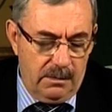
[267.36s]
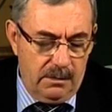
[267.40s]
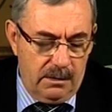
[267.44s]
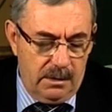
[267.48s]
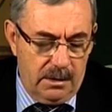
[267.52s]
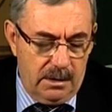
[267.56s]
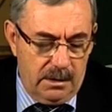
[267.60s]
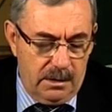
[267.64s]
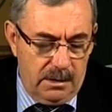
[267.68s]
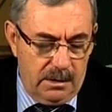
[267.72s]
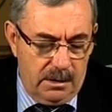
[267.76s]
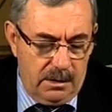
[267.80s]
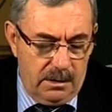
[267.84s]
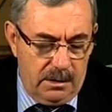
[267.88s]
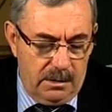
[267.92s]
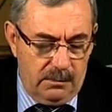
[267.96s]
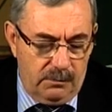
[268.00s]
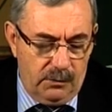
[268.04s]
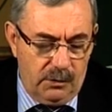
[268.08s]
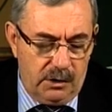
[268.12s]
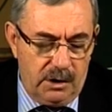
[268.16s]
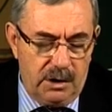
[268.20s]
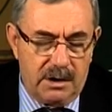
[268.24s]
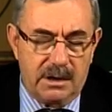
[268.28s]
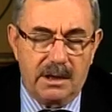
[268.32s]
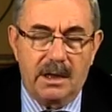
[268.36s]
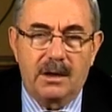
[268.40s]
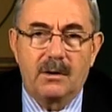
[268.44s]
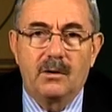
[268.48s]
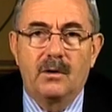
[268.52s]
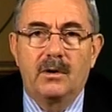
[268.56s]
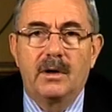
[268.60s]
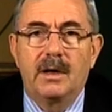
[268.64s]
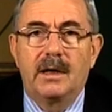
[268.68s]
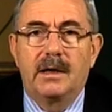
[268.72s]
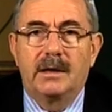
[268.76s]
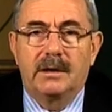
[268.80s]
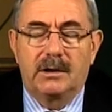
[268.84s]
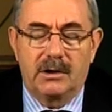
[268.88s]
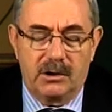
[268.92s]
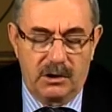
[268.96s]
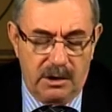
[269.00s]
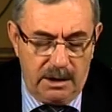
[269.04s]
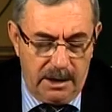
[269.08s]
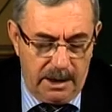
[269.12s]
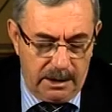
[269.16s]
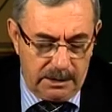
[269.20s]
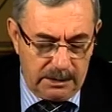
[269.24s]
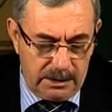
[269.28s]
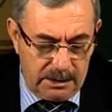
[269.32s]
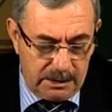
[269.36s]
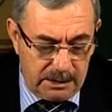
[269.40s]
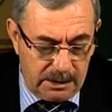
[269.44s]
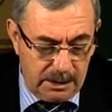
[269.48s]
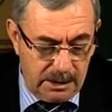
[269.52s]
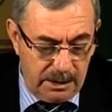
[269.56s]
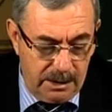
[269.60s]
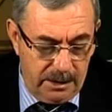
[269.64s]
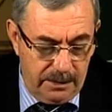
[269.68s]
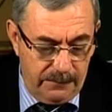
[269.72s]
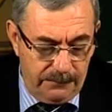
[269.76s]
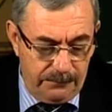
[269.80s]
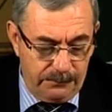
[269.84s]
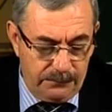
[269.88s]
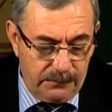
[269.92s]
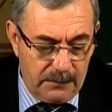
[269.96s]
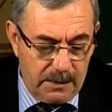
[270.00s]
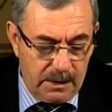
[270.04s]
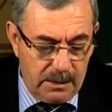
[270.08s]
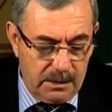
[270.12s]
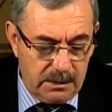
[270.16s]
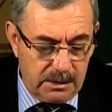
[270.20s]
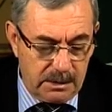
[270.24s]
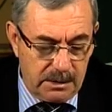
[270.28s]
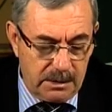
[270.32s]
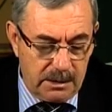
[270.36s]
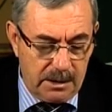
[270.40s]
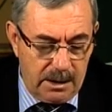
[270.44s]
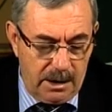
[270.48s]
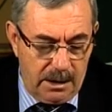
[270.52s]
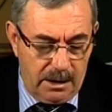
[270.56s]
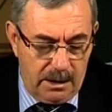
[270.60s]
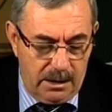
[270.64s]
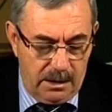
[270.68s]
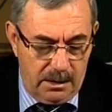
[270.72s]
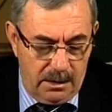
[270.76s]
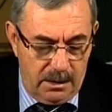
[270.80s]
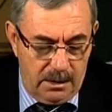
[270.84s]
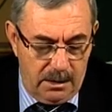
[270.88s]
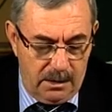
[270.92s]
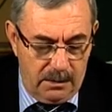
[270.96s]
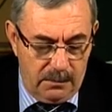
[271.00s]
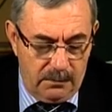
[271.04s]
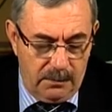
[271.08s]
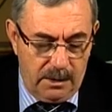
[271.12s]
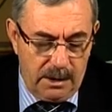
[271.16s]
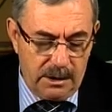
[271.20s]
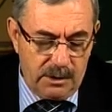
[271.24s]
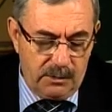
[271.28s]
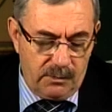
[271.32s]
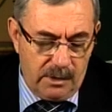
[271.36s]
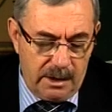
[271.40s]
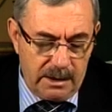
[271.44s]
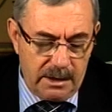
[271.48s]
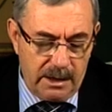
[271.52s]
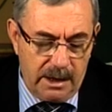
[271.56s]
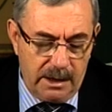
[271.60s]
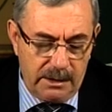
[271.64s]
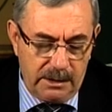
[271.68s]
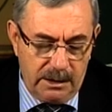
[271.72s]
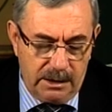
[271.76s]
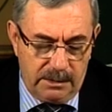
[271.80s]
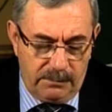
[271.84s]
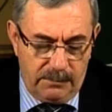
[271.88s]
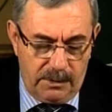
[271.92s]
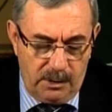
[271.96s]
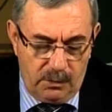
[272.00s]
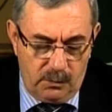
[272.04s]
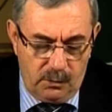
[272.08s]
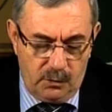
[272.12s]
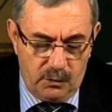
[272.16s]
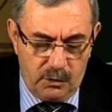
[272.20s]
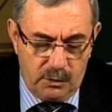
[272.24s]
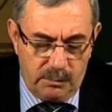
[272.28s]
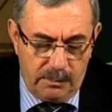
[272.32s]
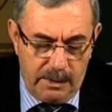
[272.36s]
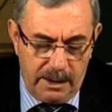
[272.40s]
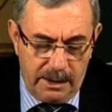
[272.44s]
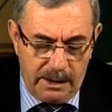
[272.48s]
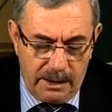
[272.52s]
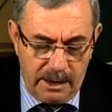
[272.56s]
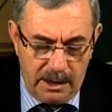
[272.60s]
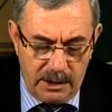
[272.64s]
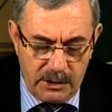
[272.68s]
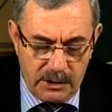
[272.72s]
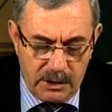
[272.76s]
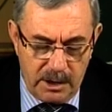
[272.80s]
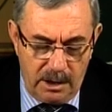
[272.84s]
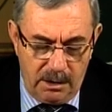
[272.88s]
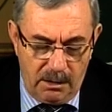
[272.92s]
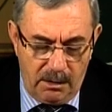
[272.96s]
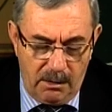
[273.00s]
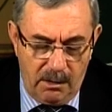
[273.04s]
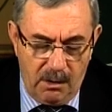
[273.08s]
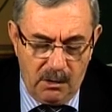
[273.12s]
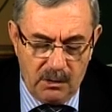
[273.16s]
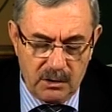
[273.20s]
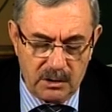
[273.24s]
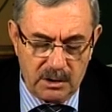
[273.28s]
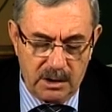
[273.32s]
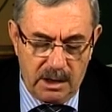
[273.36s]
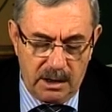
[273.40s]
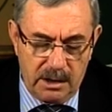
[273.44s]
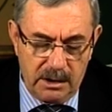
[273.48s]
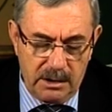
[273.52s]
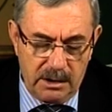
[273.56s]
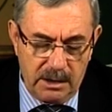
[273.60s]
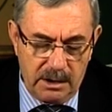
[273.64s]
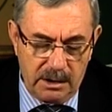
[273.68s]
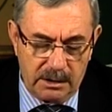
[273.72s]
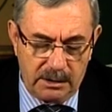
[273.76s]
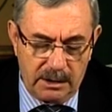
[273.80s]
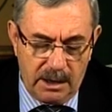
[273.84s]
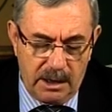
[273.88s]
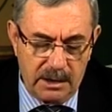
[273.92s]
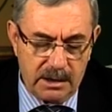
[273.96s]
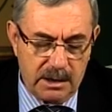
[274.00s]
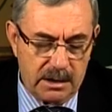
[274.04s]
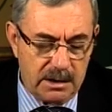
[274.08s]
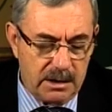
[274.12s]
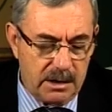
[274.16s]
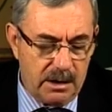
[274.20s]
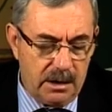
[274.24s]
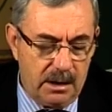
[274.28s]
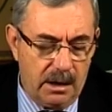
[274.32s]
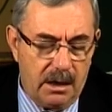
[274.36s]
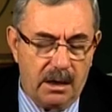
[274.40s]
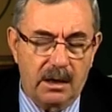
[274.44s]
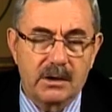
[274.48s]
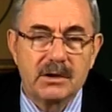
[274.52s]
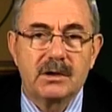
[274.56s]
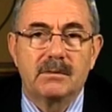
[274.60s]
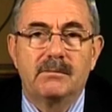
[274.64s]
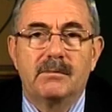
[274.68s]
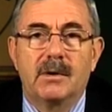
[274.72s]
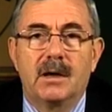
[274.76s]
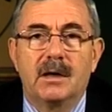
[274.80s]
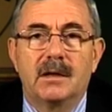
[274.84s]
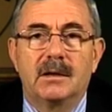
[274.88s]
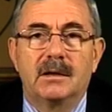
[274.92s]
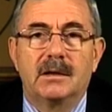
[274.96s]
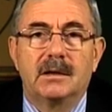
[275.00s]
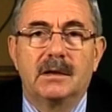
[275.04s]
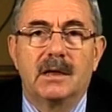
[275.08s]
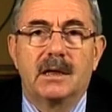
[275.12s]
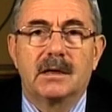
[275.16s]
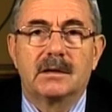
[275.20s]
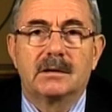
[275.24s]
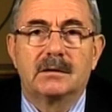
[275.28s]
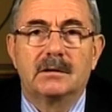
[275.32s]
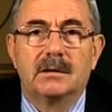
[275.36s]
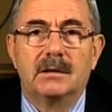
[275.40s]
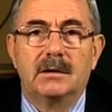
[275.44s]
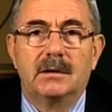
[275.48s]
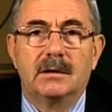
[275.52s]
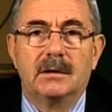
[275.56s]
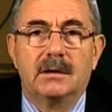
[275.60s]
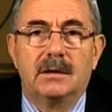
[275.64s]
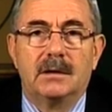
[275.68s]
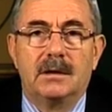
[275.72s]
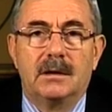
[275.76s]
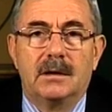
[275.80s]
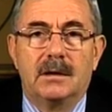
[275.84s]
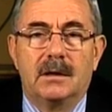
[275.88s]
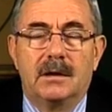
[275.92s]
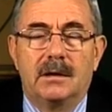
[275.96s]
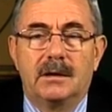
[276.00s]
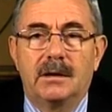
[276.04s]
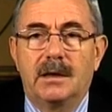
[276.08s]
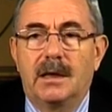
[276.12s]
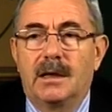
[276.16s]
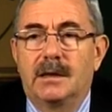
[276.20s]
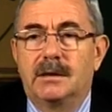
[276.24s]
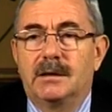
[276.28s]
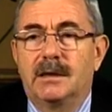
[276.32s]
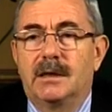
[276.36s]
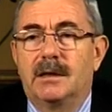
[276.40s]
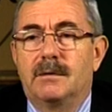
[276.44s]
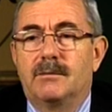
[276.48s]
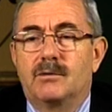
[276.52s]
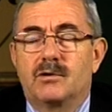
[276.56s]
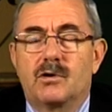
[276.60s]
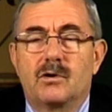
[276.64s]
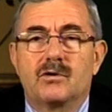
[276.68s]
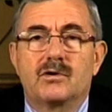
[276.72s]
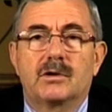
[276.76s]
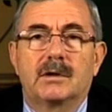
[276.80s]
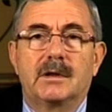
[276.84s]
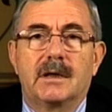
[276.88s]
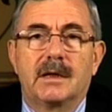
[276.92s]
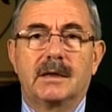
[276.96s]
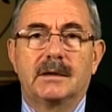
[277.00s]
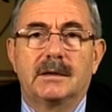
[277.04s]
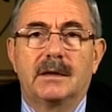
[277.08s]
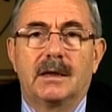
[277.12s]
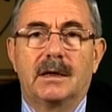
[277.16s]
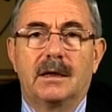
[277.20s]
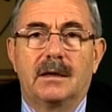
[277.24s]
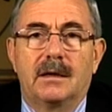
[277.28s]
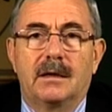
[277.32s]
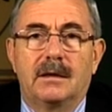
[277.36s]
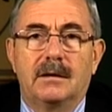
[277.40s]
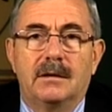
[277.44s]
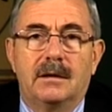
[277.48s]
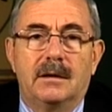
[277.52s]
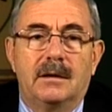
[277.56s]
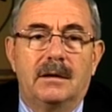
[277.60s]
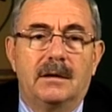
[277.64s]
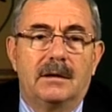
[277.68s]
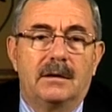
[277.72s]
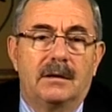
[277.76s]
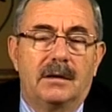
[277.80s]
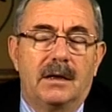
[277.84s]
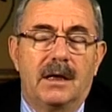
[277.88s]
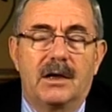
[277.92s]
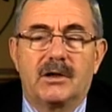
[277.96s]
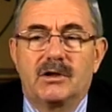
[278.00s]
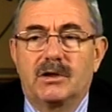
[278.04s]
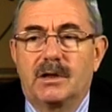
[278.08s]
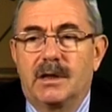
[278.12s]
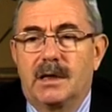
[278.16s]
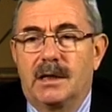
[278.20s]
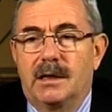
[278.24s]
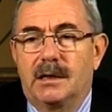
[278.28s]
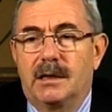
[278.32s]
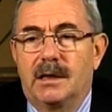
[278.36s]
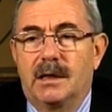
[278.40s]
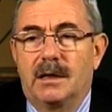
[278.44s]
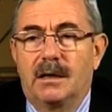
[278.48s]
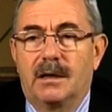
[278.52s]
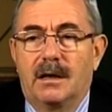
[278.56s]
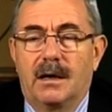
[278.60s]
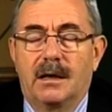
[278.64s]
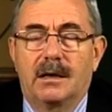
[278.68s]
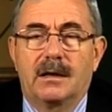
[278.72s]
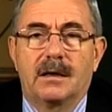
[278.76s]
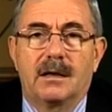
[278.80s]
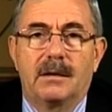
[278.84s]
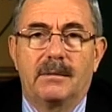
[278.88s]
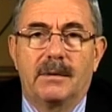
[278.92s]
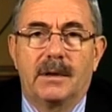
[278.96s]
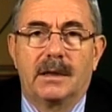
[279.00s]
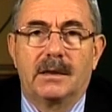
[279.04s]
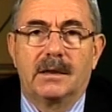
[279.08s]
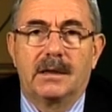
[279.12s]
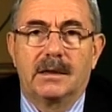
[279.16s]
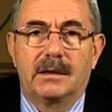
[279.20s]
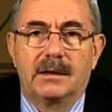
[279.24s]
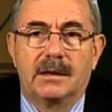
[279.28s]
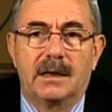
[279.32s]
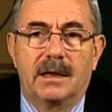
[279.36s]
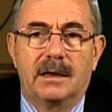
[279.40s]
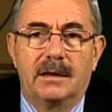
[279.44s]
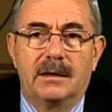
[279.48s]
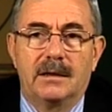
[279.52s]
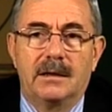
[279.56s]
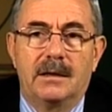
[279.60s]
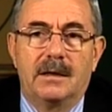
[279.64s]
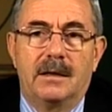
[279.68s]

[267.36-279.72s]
e, bu kişiler öyle kişilerdir ki sıra vaaz-ı nasihat etmeye, konuşmaya gelince ağızların yırtarcasına açıp bağırırlar. Yani diyelim çocuklarına, eşlerine, akrabalarına